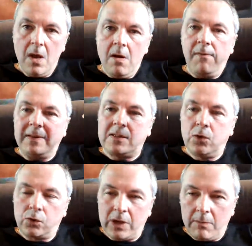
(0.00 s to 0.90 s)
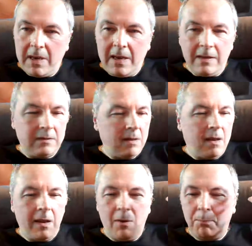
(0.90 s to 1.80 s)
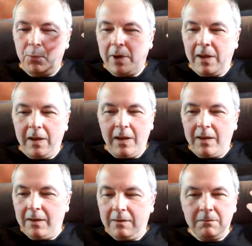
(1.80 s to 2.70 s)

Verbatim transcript: faziosamente oppure